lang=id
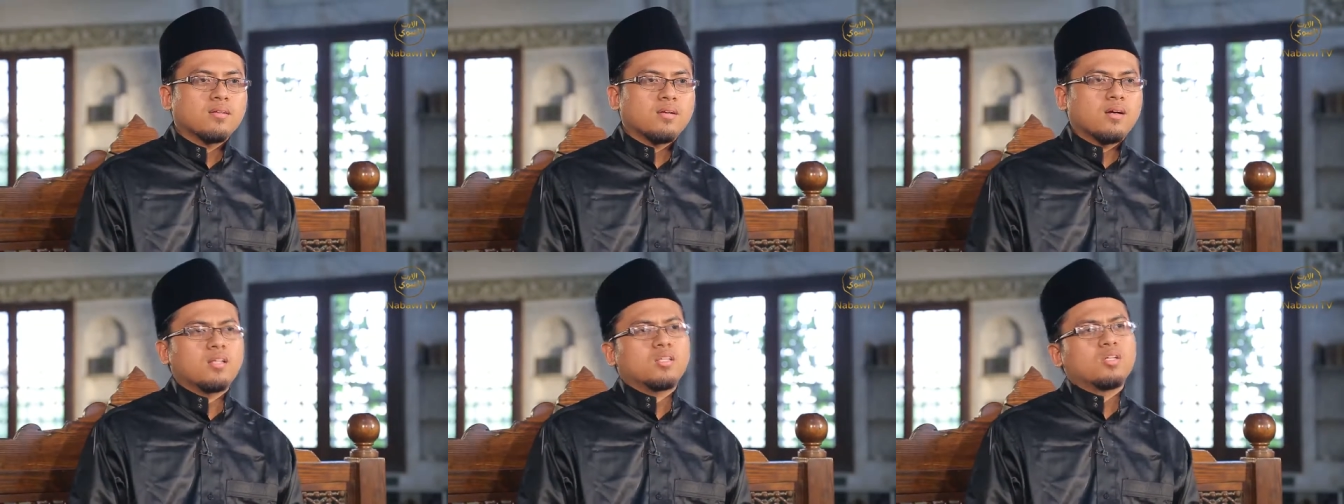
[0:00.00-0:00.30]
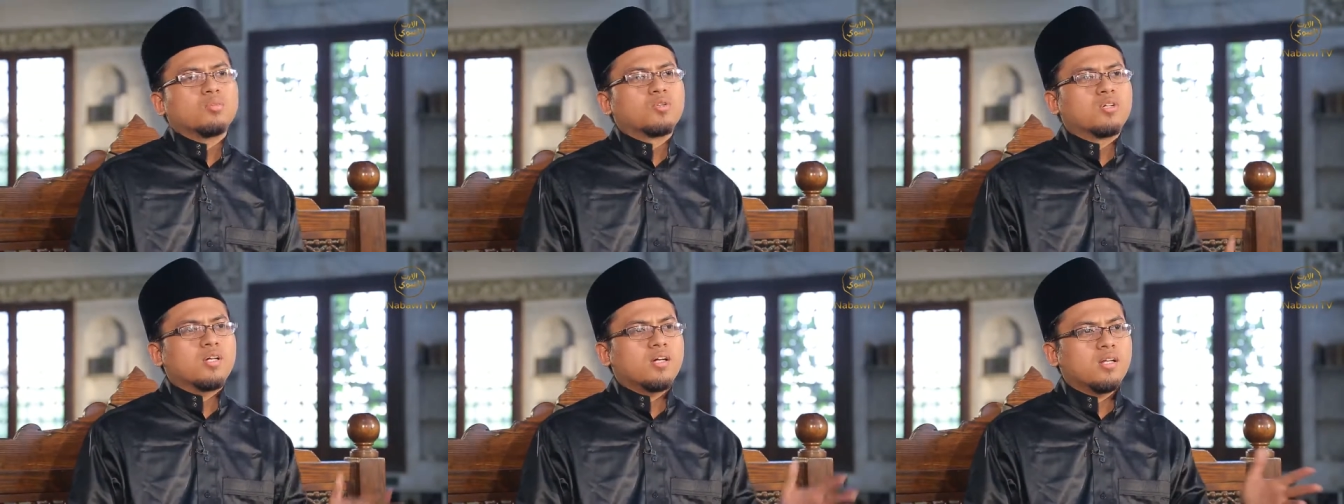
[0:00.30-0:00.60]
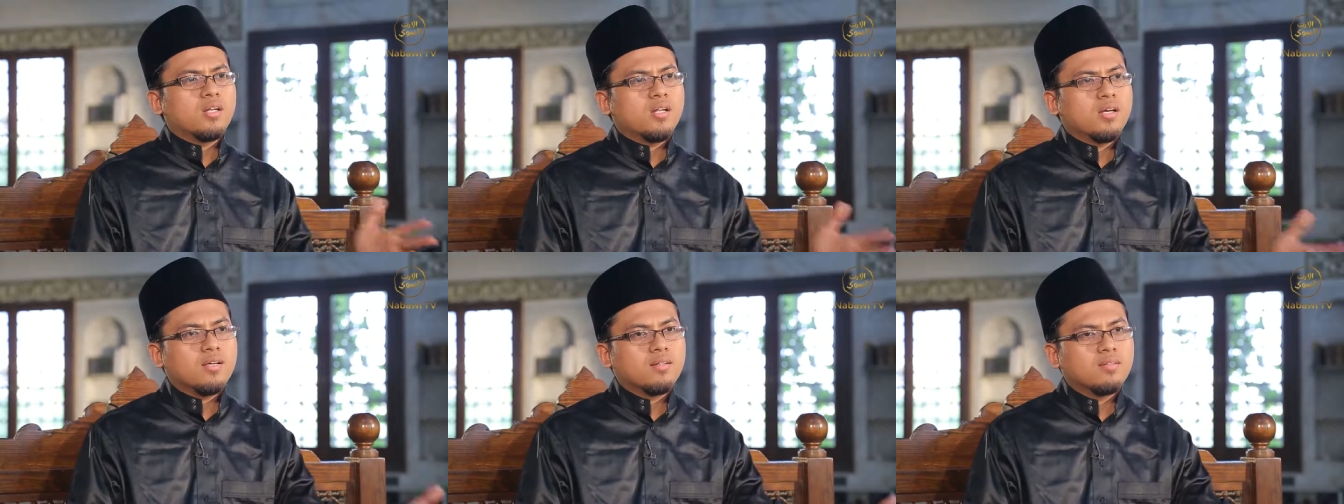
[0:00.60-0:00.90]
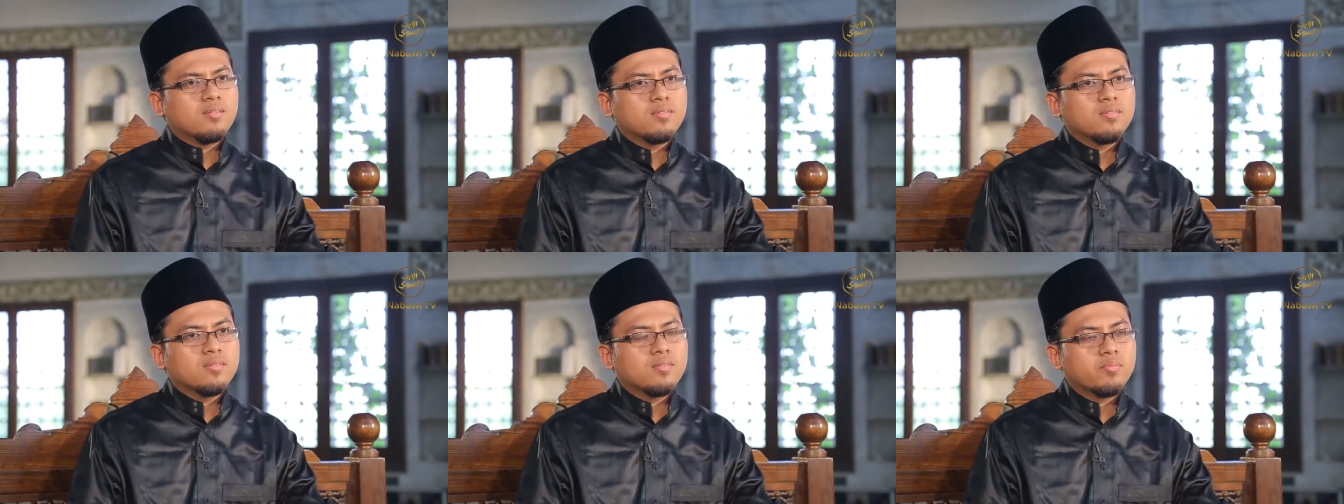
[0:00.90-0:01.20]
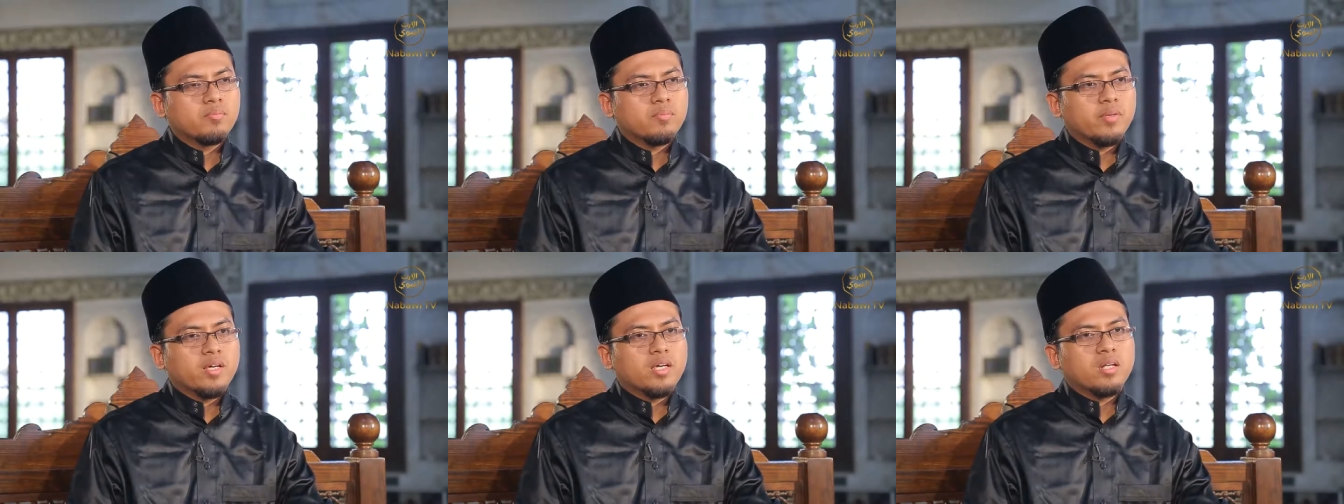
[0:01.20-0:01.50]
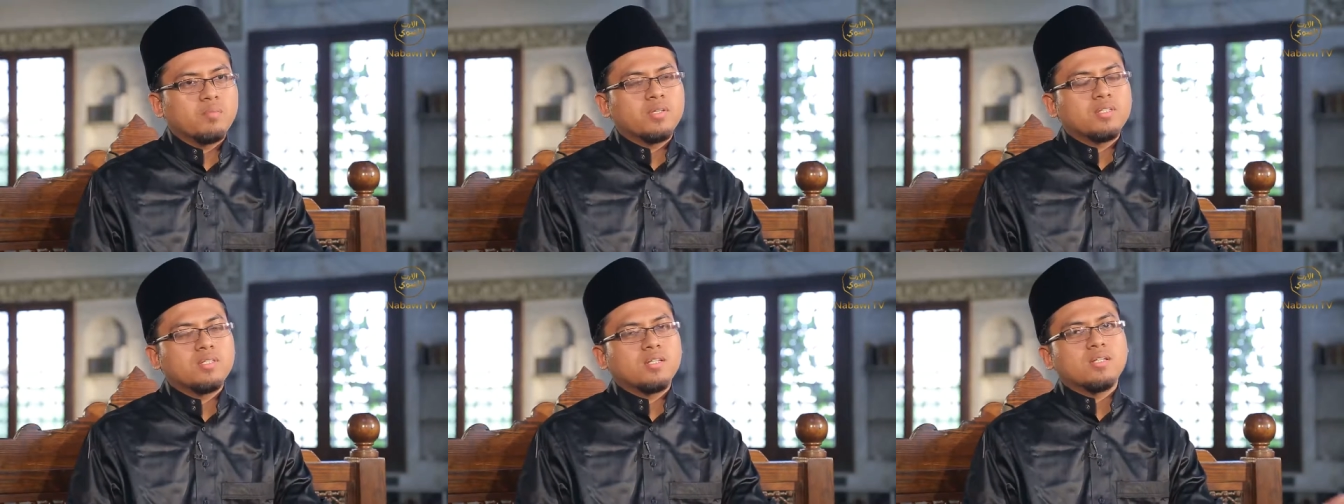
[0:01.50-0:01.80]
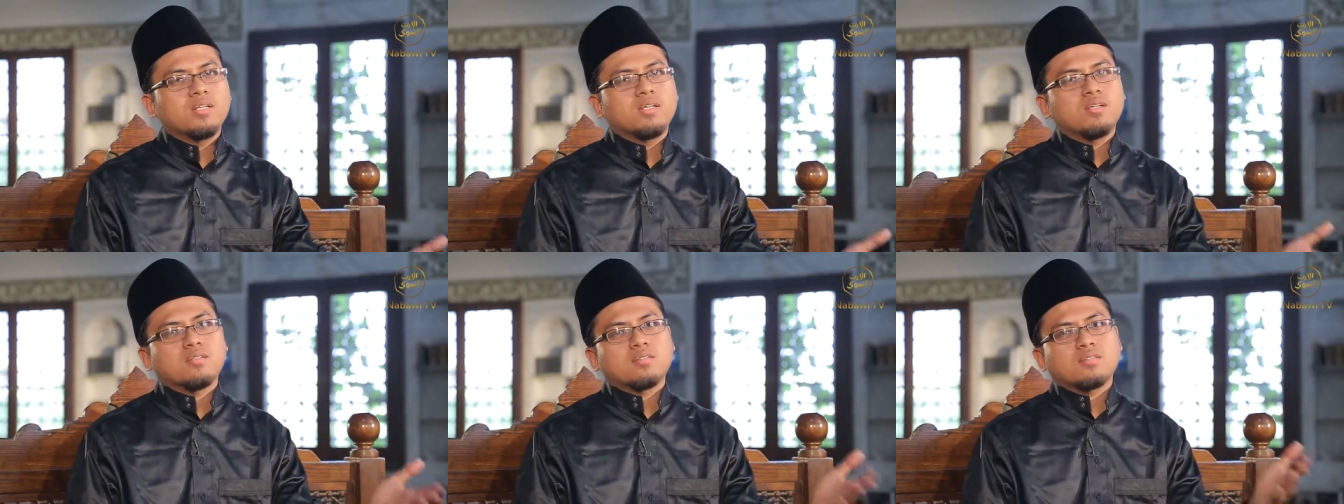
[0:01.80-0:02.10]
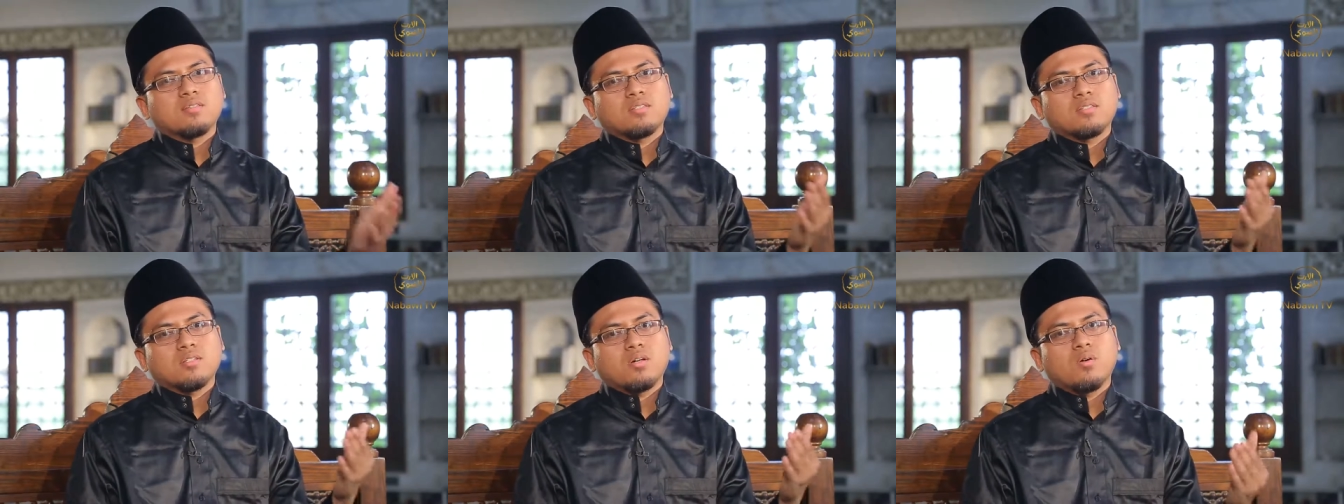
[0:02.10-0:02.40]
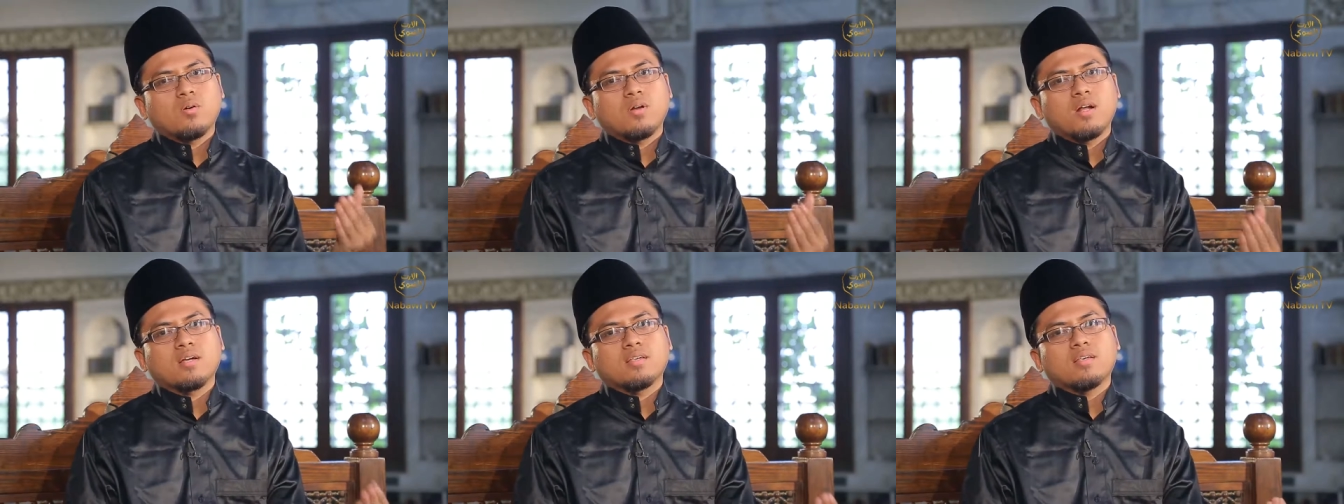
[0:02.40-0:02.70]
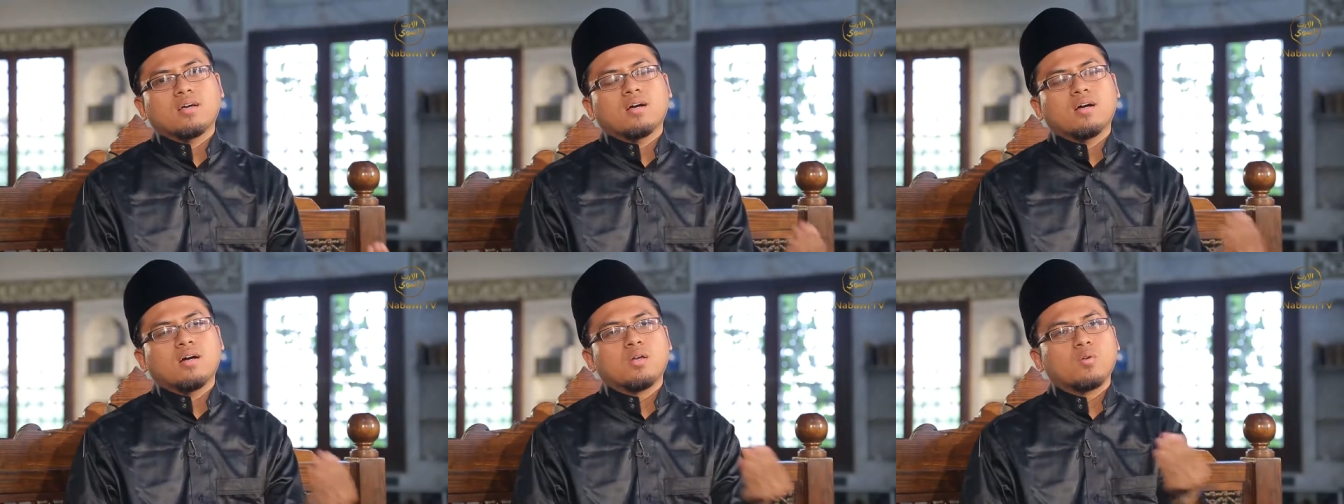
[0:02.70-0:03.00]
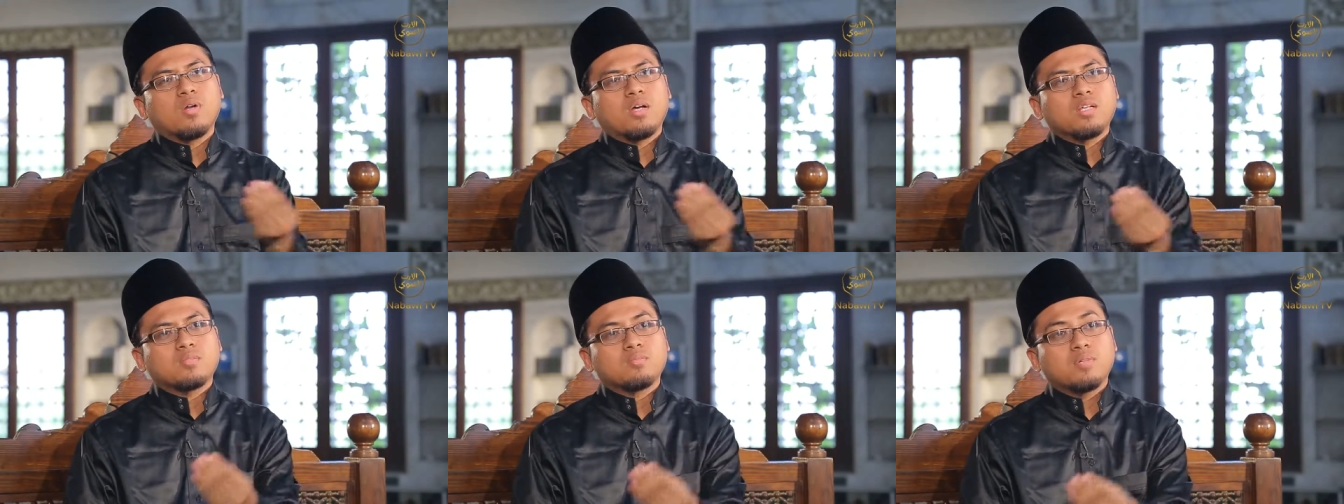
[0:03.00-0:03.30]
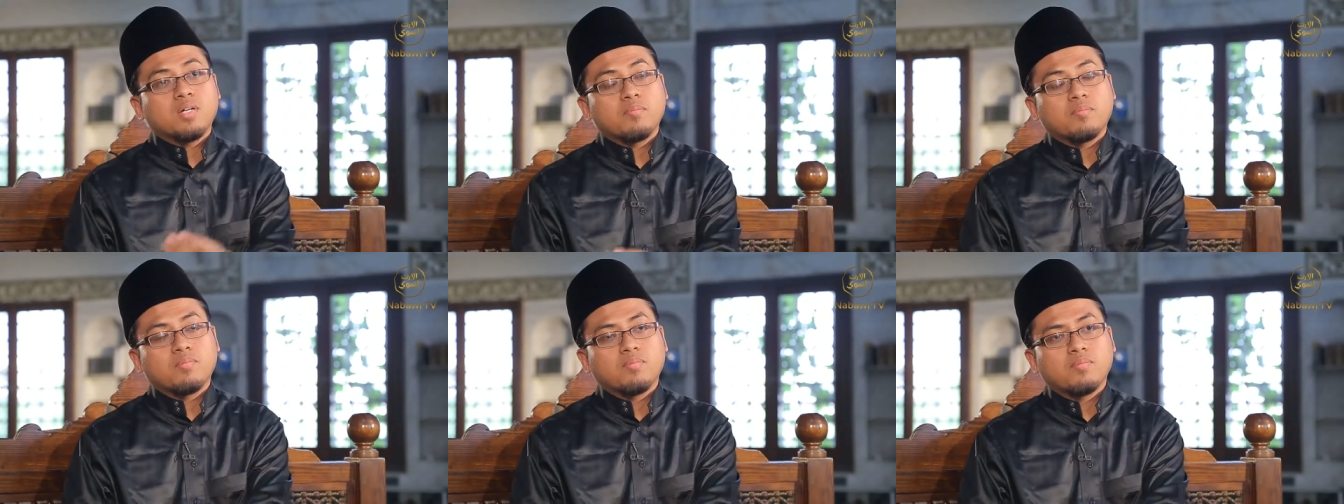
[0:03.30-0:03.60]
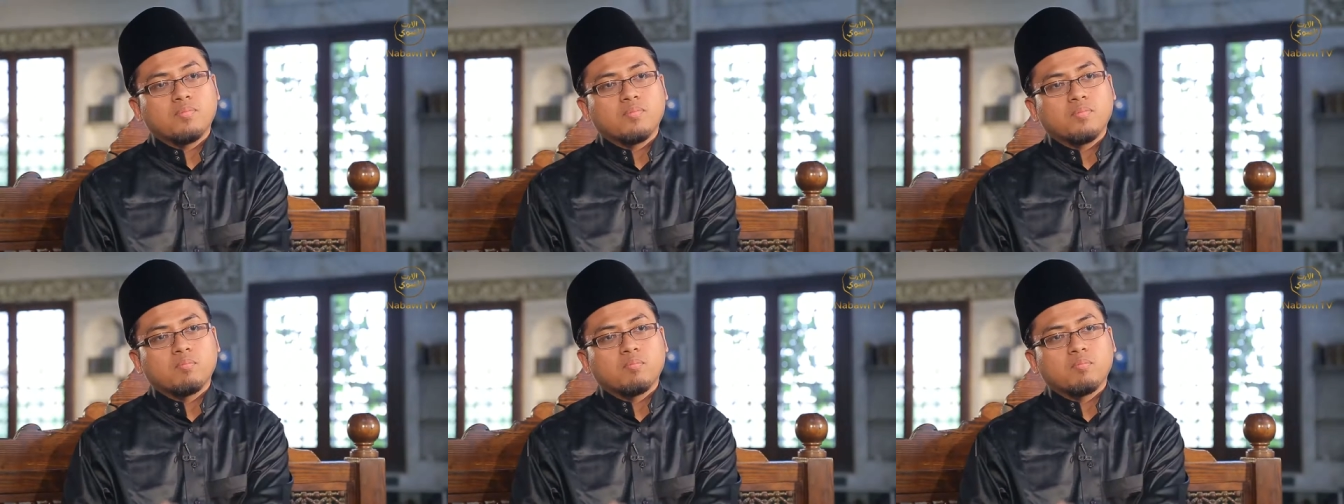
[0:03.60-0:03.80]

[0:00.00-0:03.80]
ataupun Ailan pengen menjadi seorang yang ahlul asbab